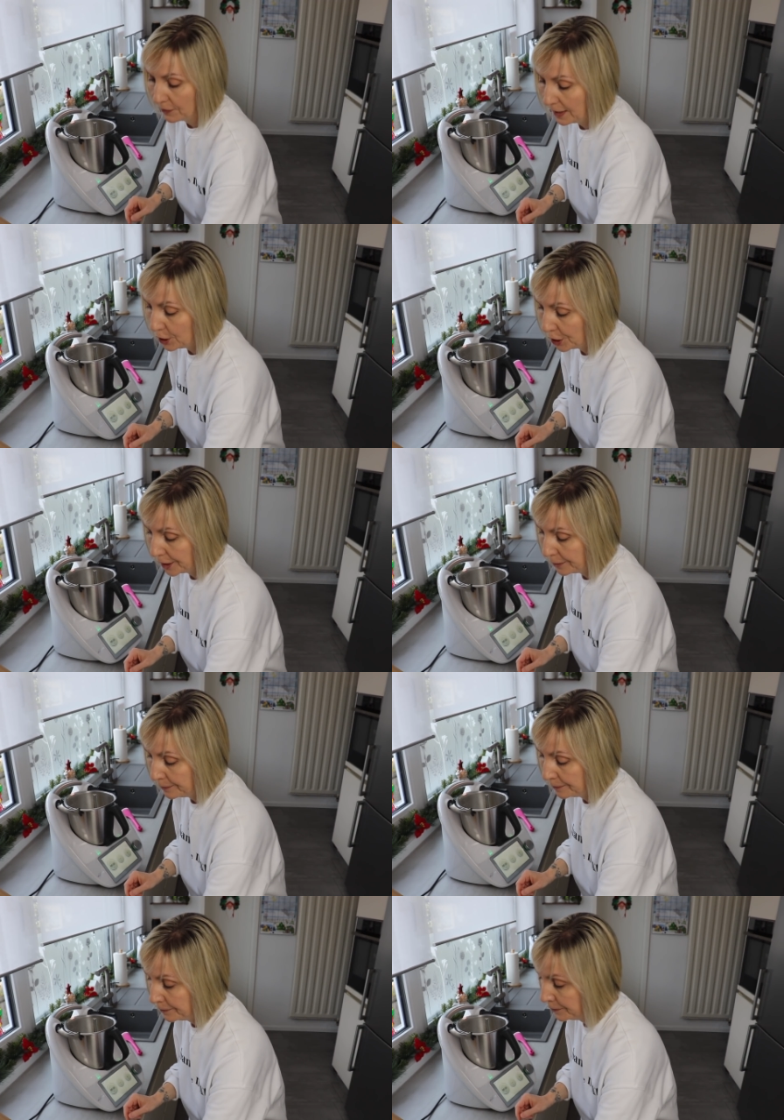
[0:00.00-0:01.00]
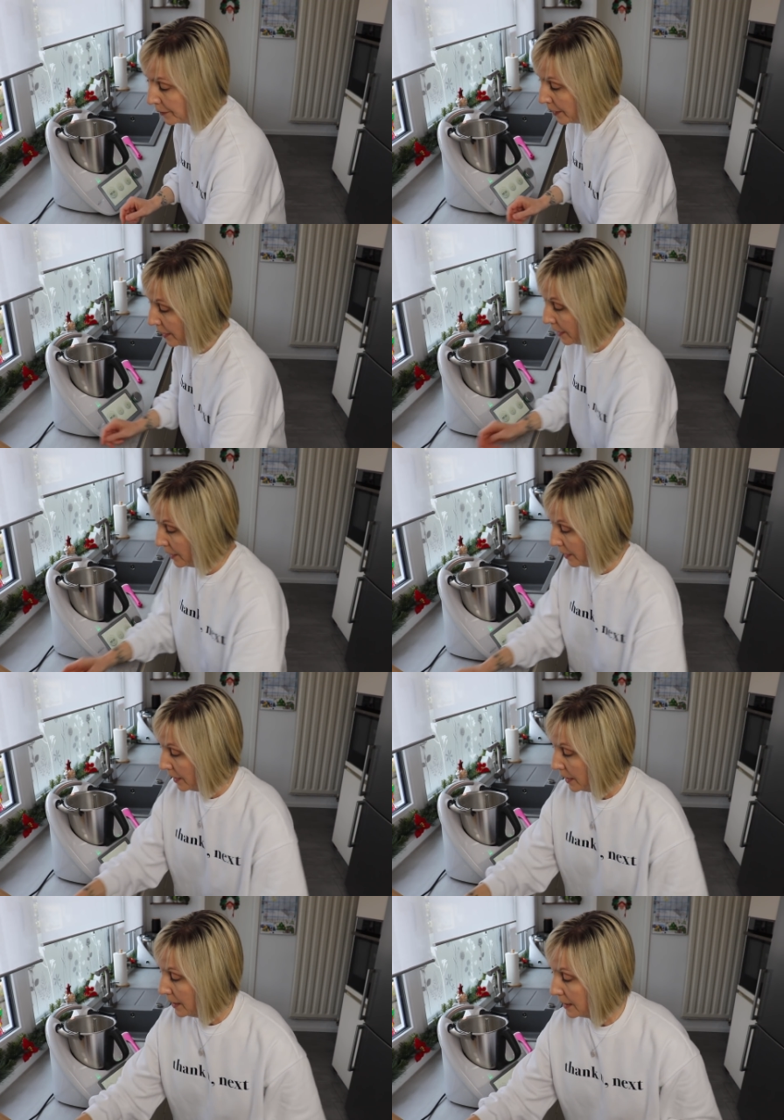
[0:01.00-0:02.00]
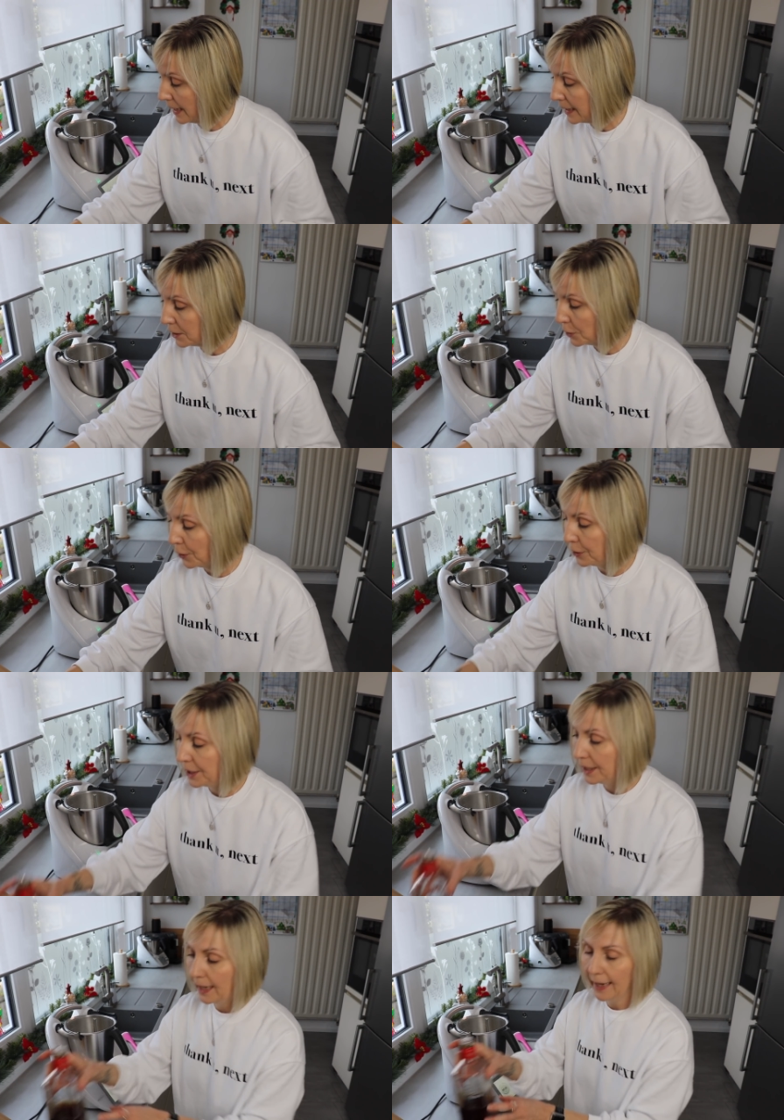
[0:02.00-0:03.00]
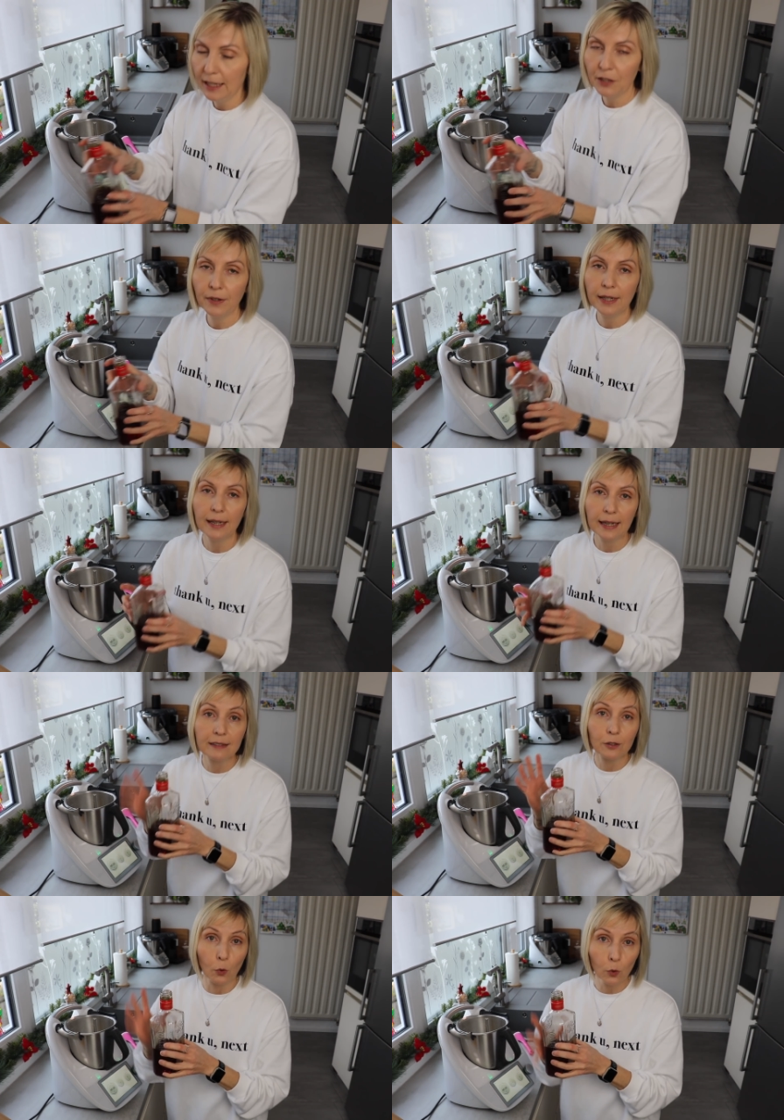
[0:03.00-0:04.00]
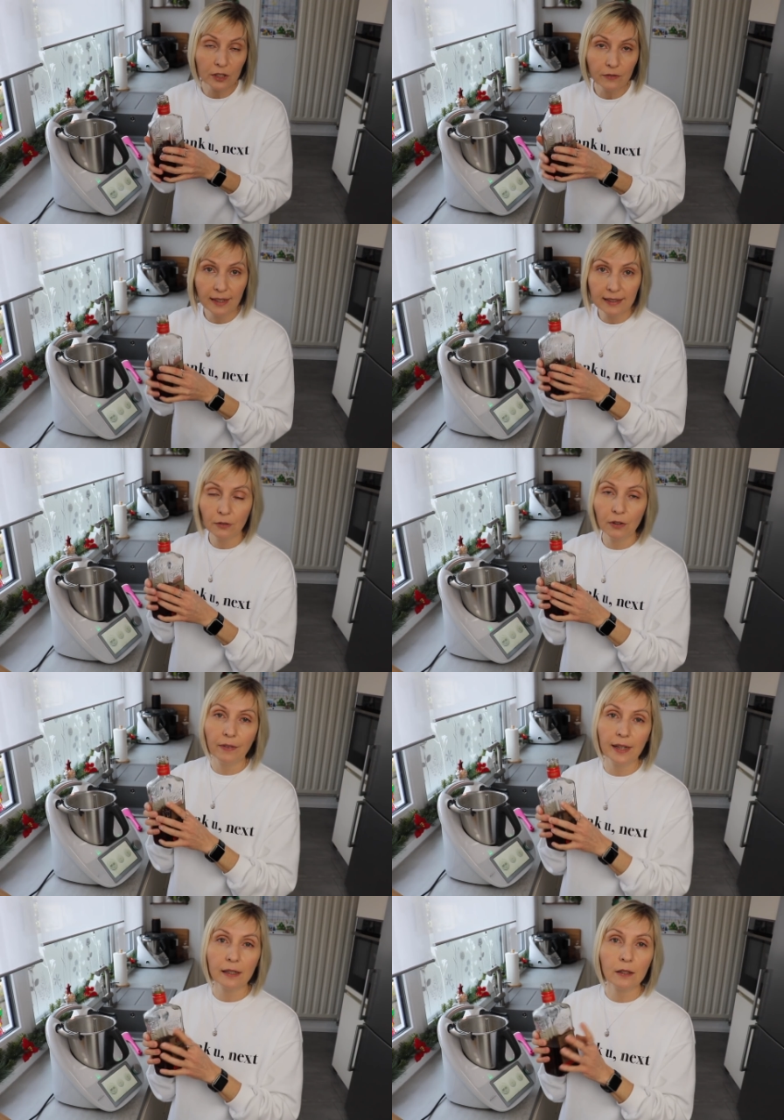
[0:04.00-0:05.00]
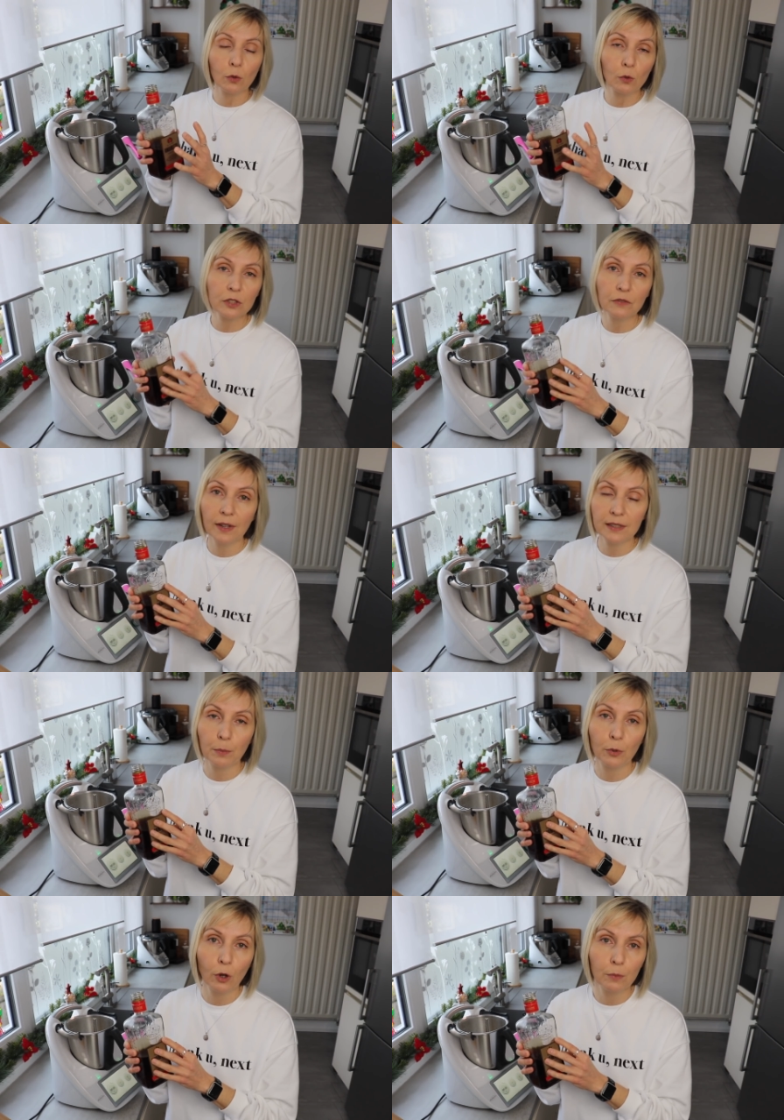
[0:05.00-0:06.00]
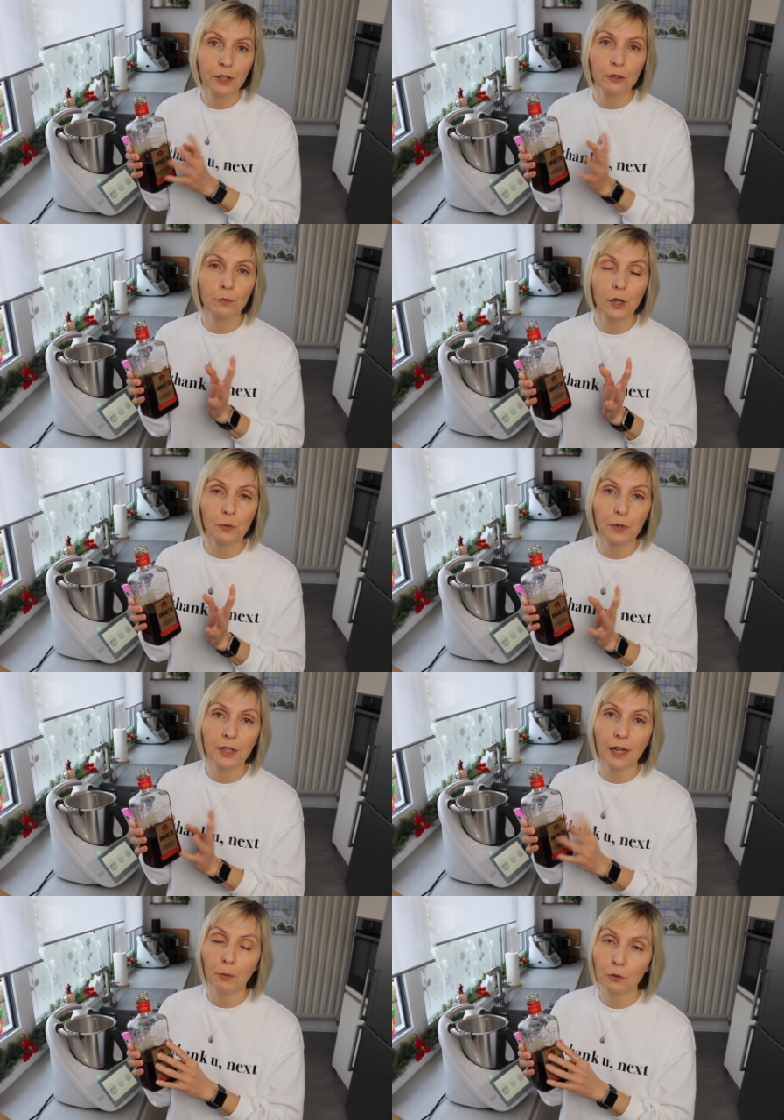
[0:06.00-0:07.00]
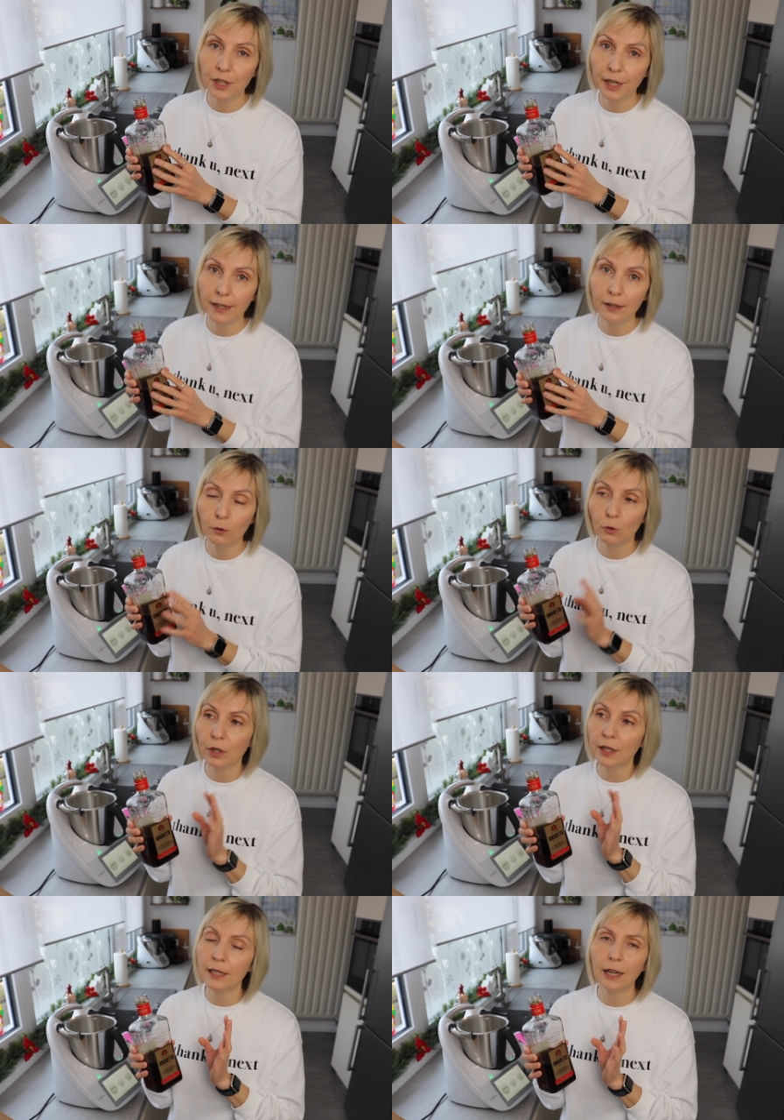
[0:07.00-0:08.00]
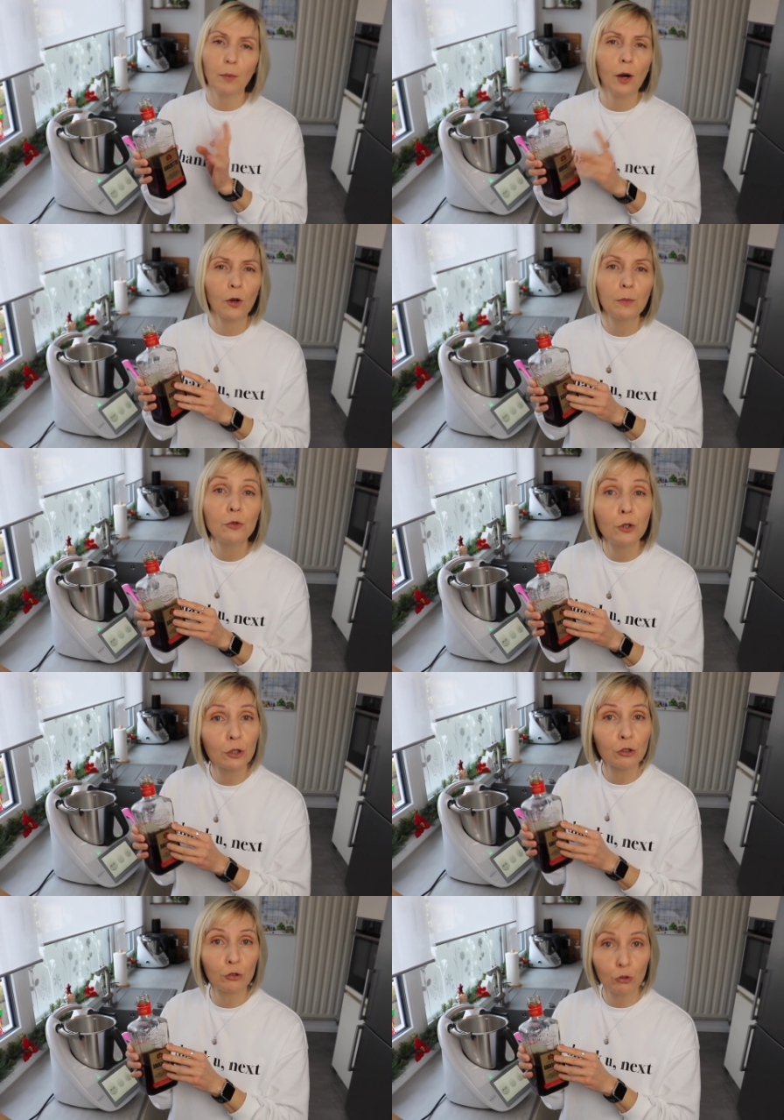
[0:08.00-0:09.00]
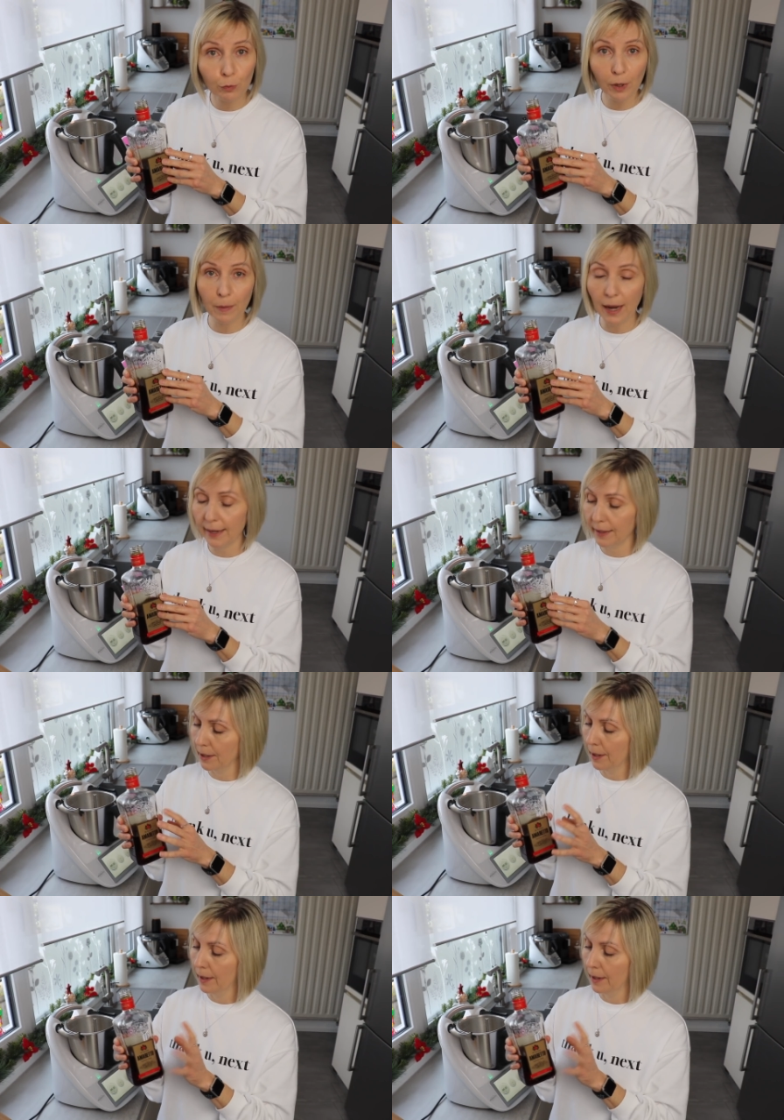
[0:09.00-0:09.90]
Fläschchen dann könnt ihr entweder jetzt Rosenwasser verwenden. Rosenwasser bekommt ihr zum Beispiel in der Apotheke oder ich glaube auch im türkischen Supermarkt.